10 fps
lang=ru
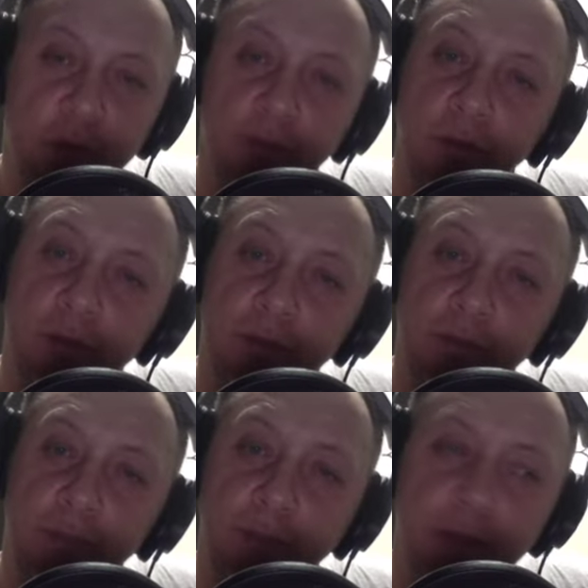мой.
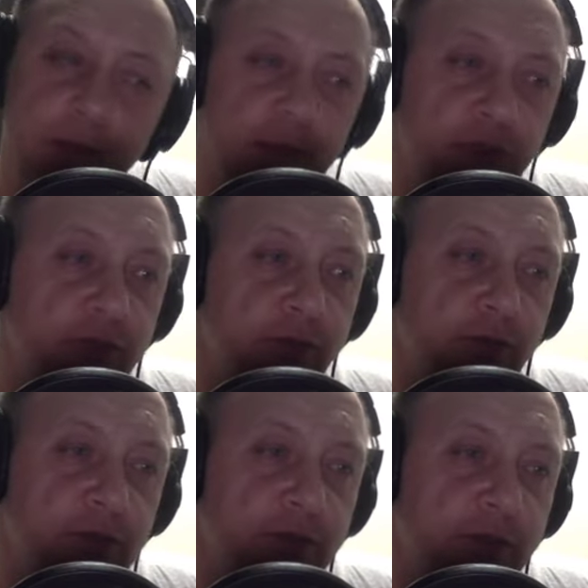
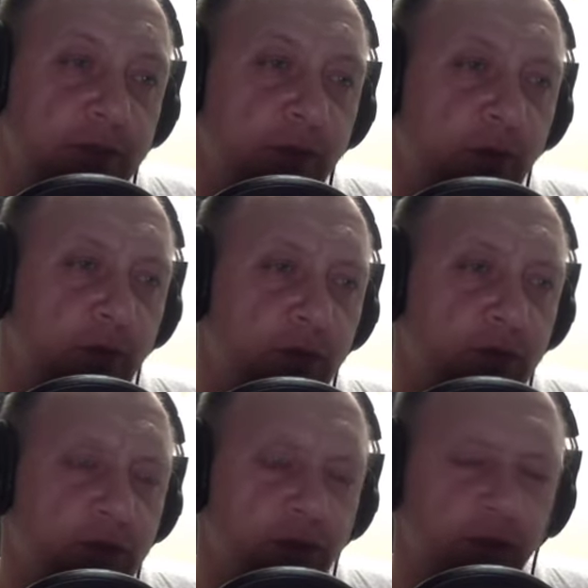1977 год.
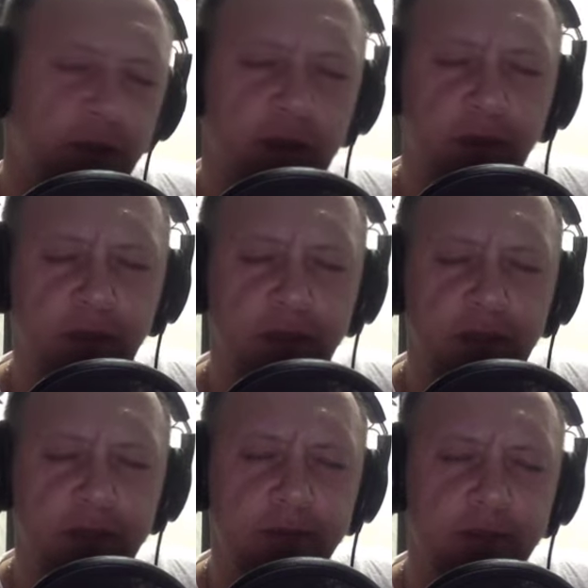тойота Corolla,
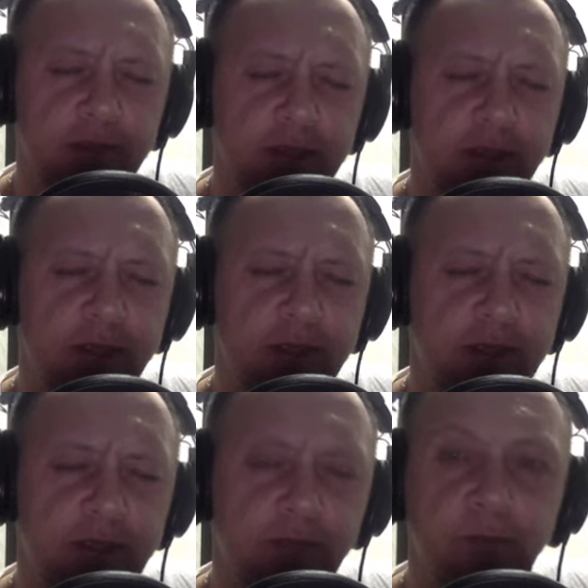телевизор,
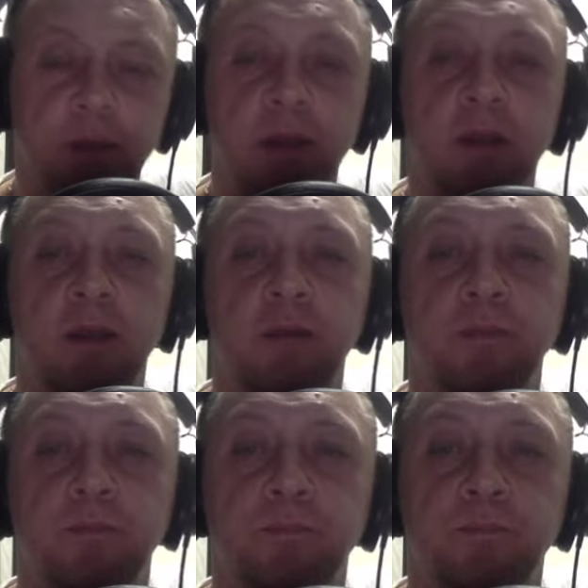кондиционер.
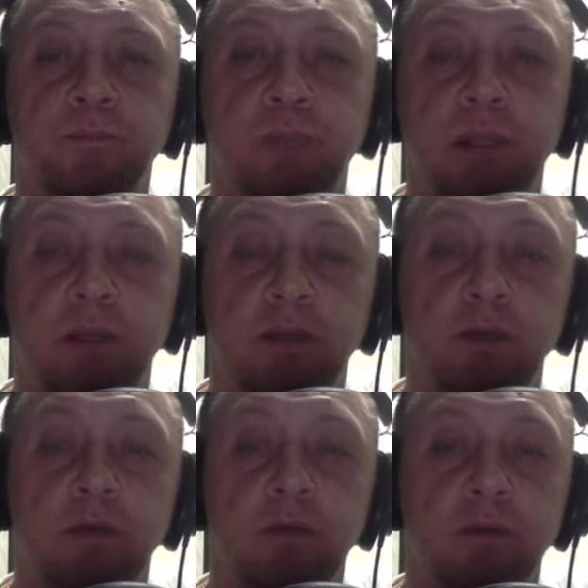И так
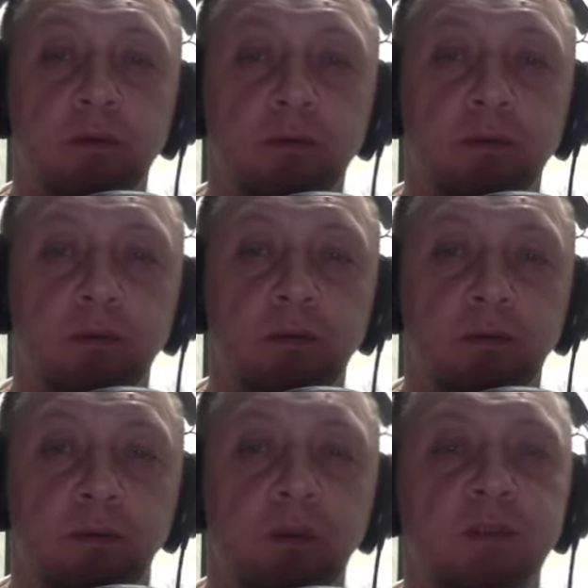вот,
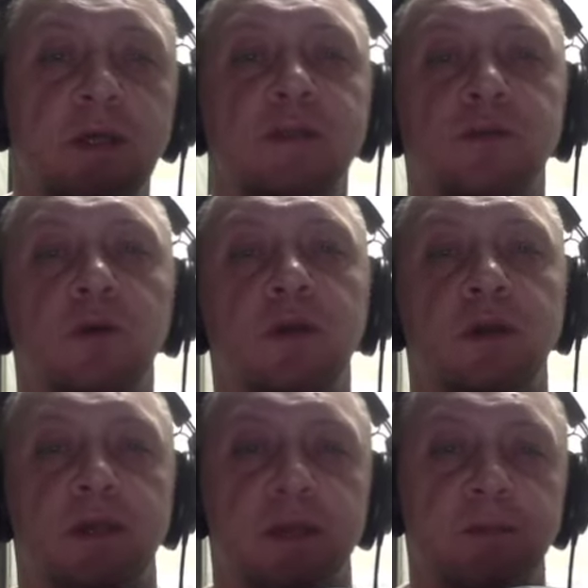бог знает сколько
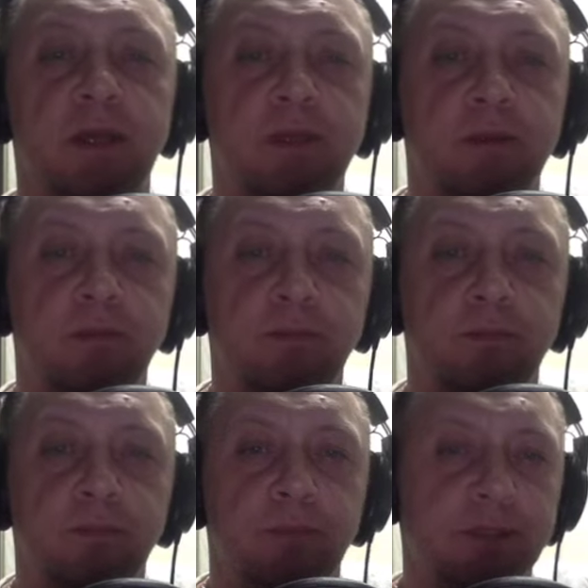километров
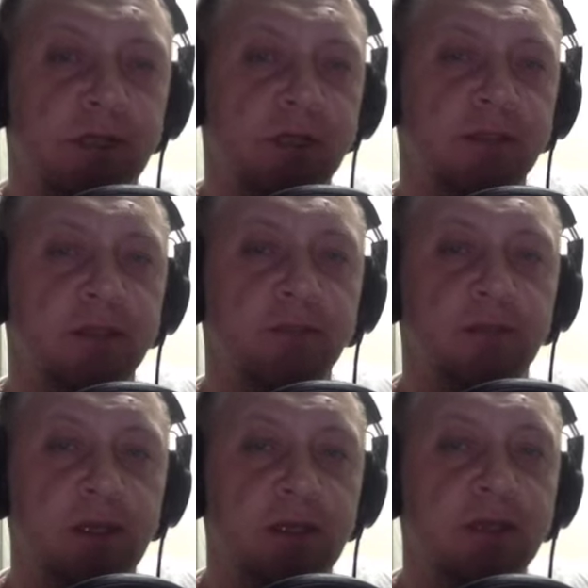по скоростным
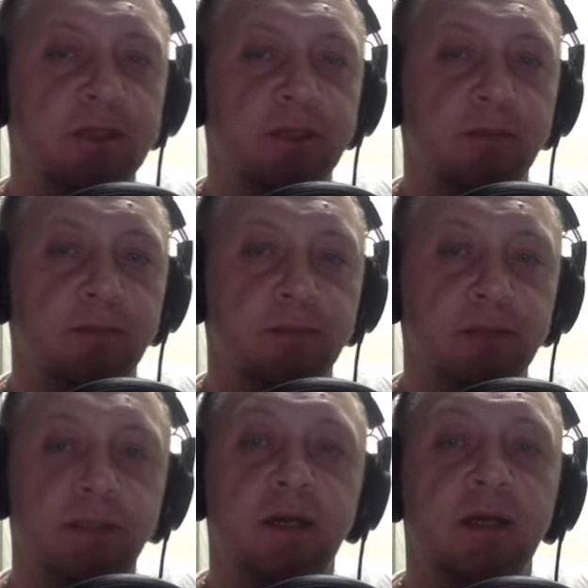токийским
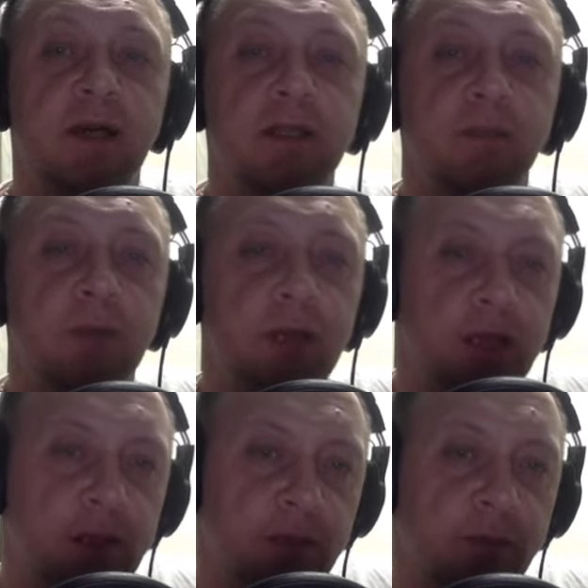эстакадам,
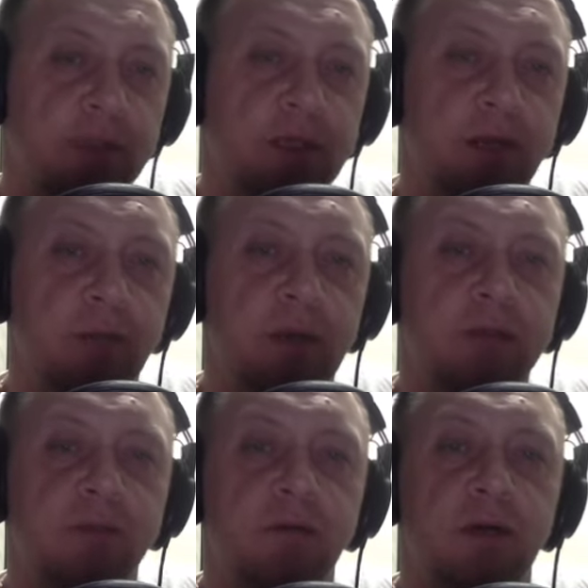мы с
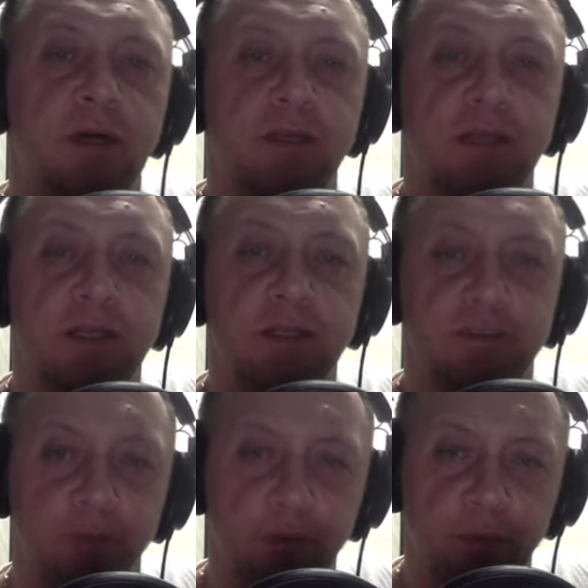Камацу оказались
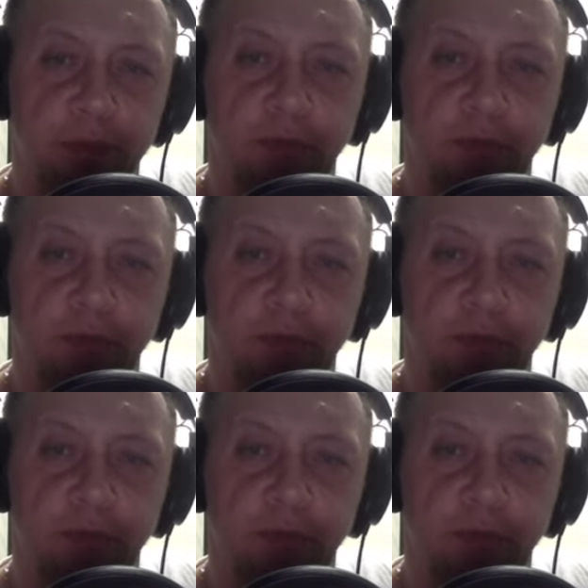вдруг перед